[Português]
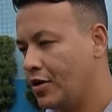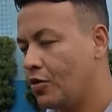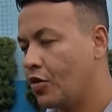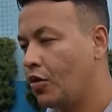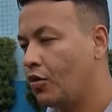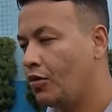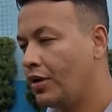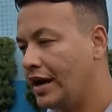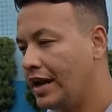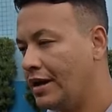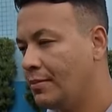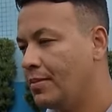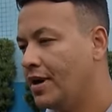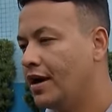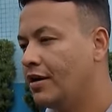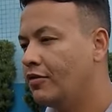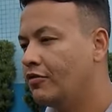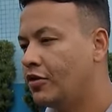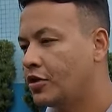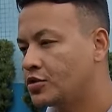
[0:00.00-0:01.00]
com o
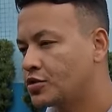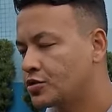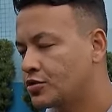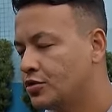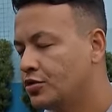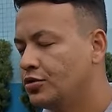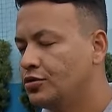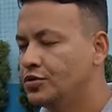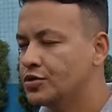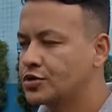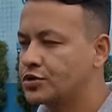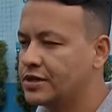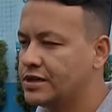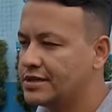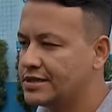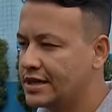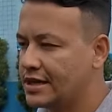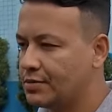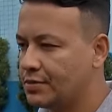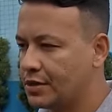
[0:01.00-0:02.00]
lema Vós todos
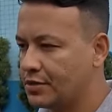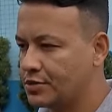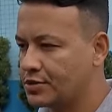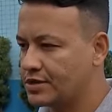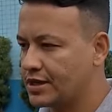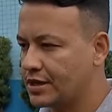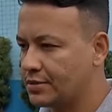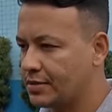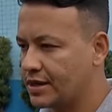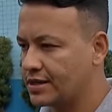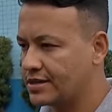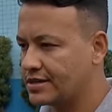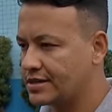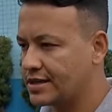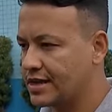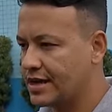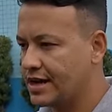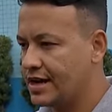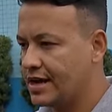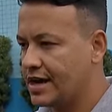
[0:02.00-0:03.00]
sois irmãos e irmãs.
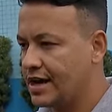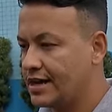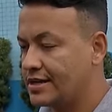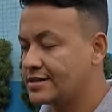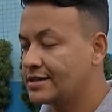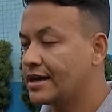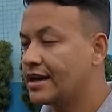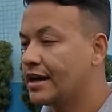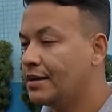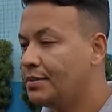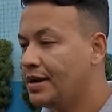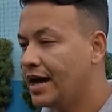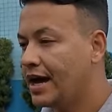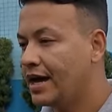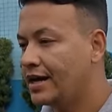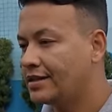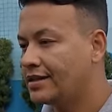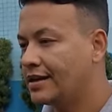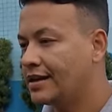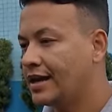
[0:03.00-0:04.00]
Esta
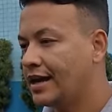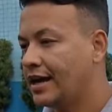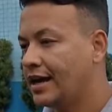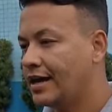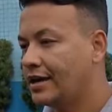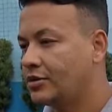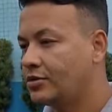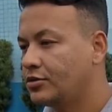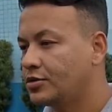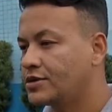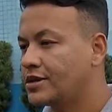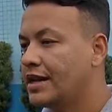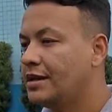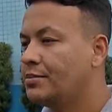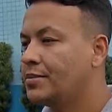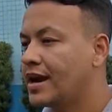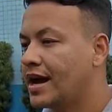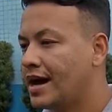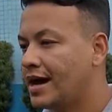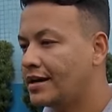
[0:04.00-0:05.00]
caminhada quer nos
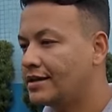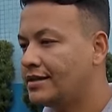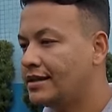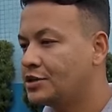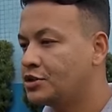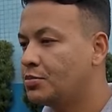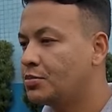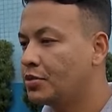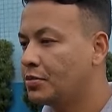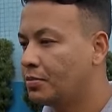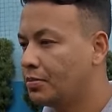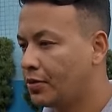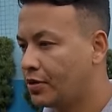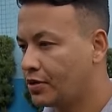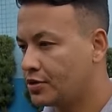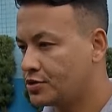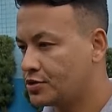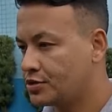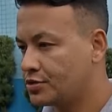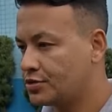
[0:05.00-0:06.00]
lembrar deste
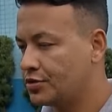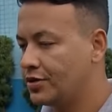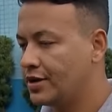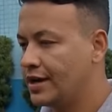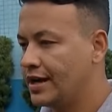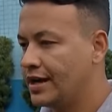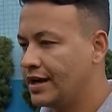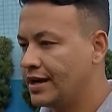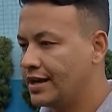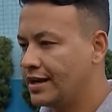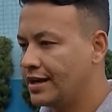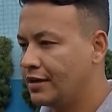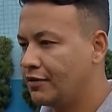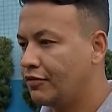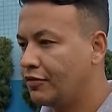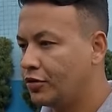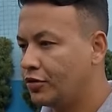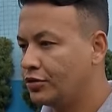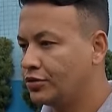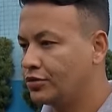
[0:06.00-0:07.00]
propósito, que é
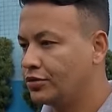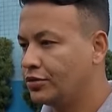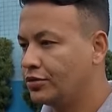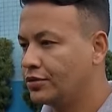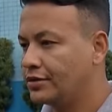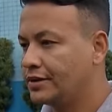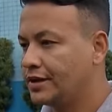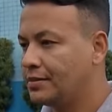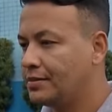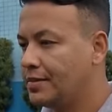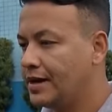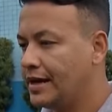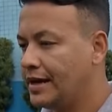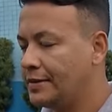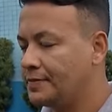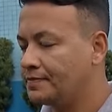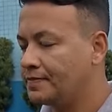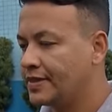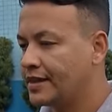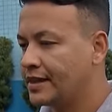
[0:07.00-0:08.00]
fruto
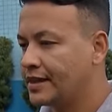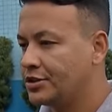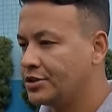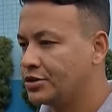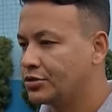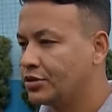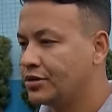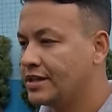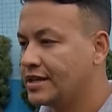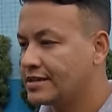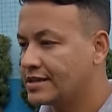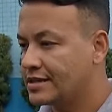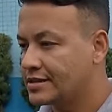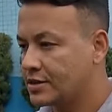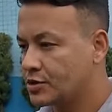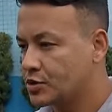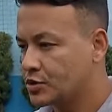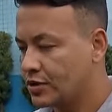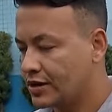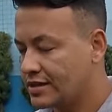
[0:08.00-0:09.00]
também de todas as
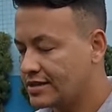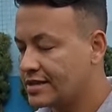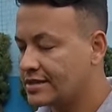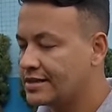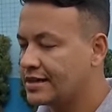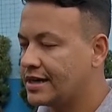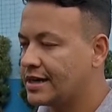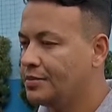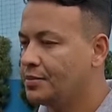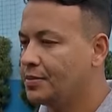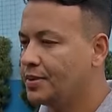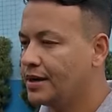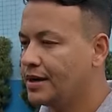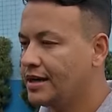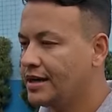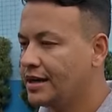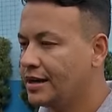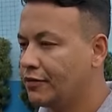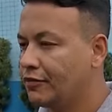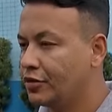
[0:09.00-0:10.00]
ações dessa
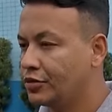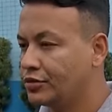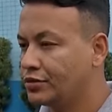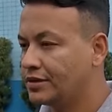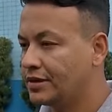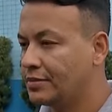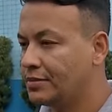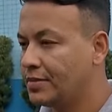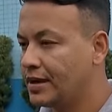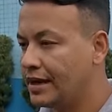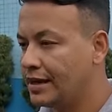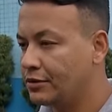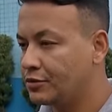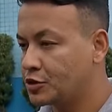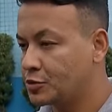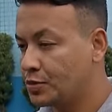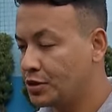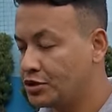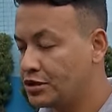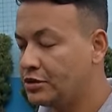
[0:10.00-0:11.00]
campanha, fruto também
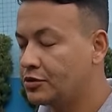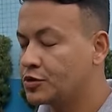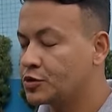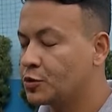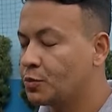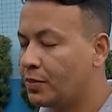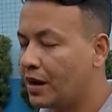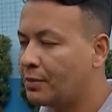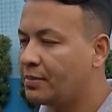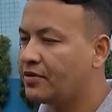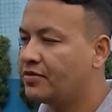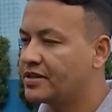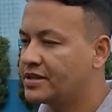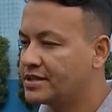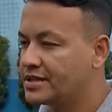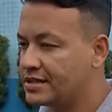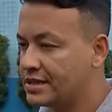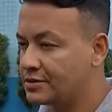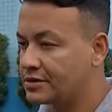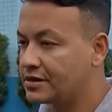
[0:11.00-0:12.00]
dos pedidos do Papa
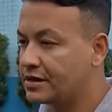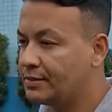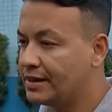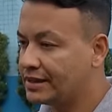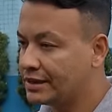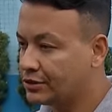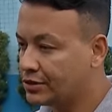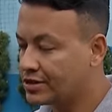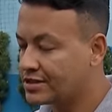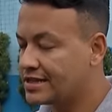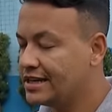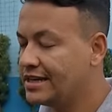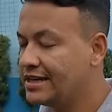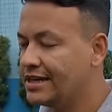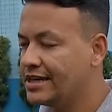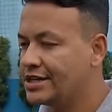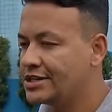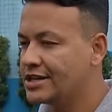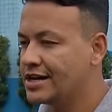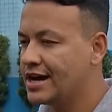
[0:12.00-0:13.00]
Francisco e também da nossa
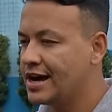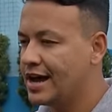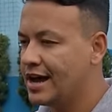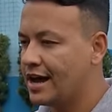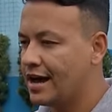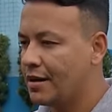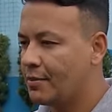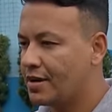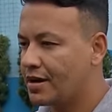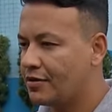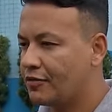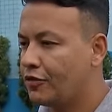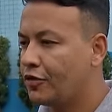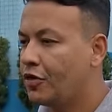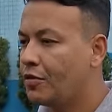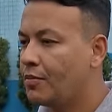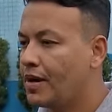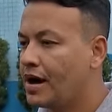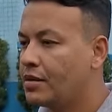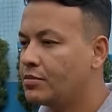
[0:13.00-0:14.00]
igreja, para
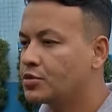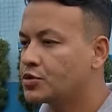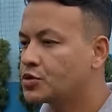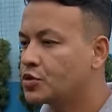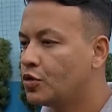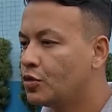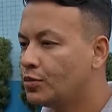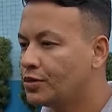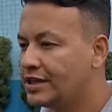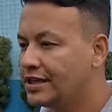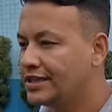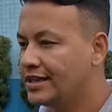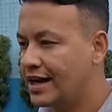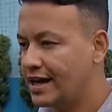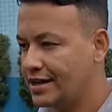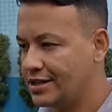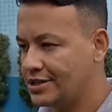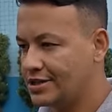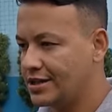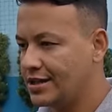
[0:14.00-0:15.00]
formarmos
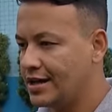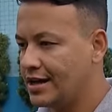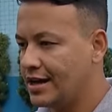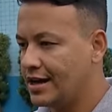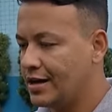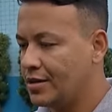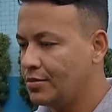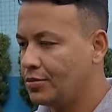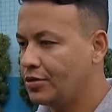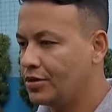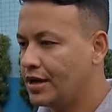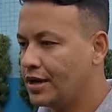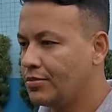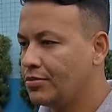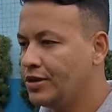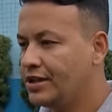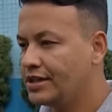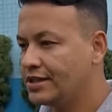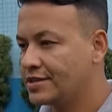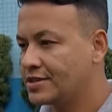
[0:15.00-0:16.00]
comunidade, porque
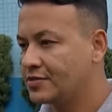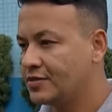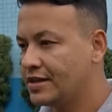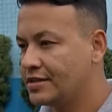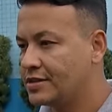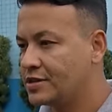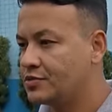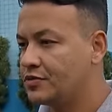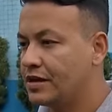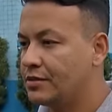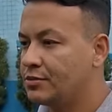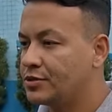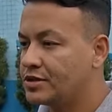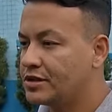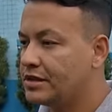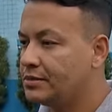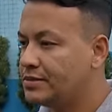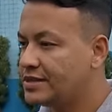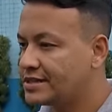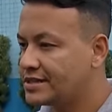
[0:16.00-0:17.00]
muitas vezes vemos
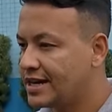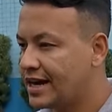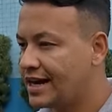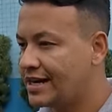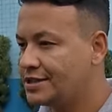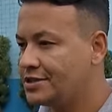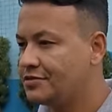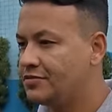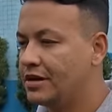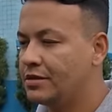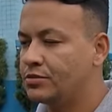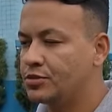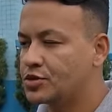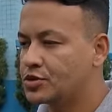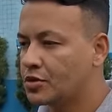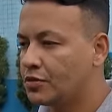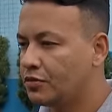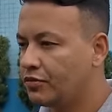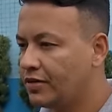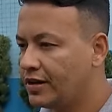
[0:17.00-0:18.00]
inimizade, vemos
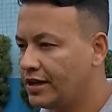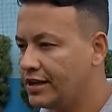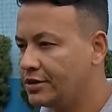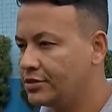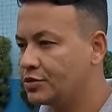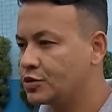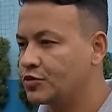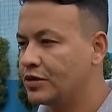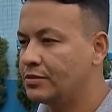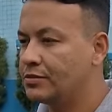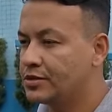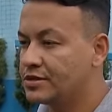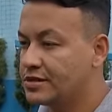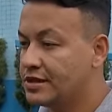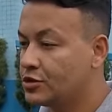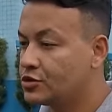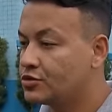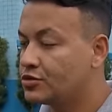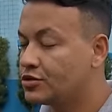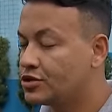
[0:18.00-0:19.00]
conflitos, vemos
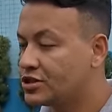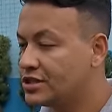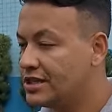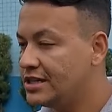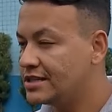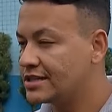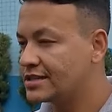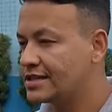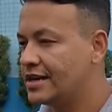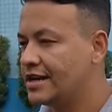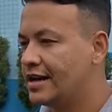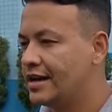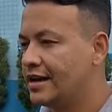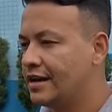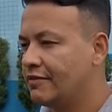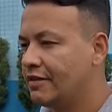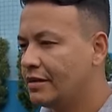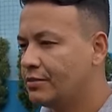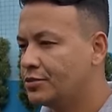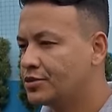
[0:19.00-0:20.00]
injustiça,
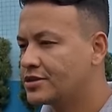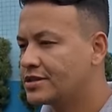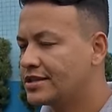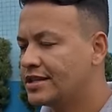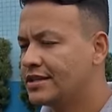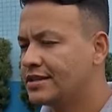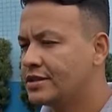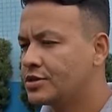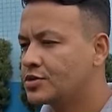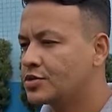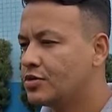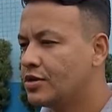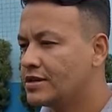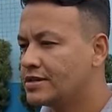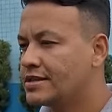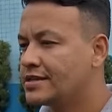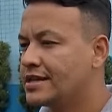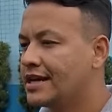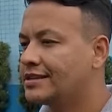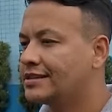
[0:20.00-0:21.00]
vemos tantas
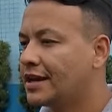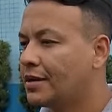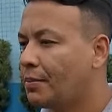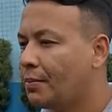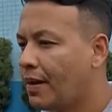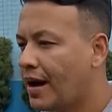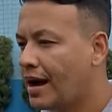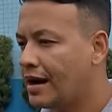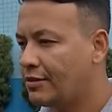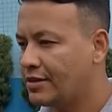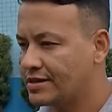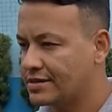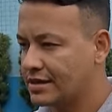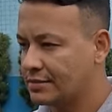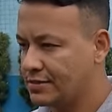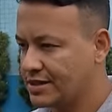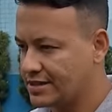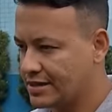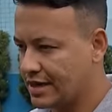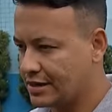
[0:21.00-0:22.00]
coisas que atrapalham esta
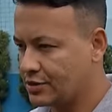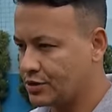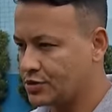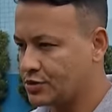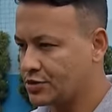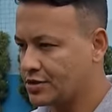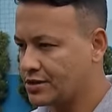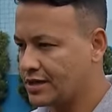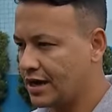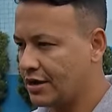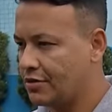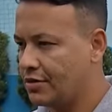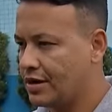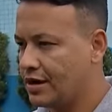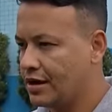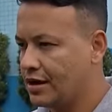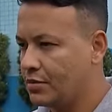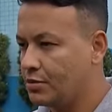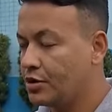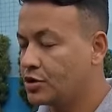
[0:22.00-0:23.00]
amizade social.
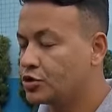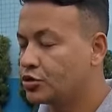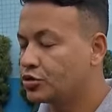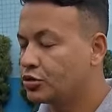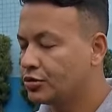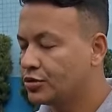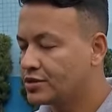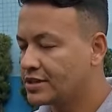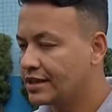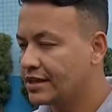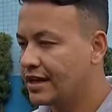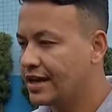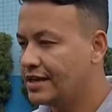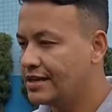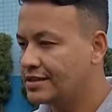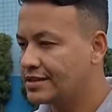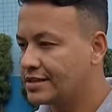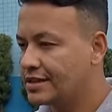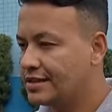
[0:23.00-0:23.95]
Por isso, todos aqueles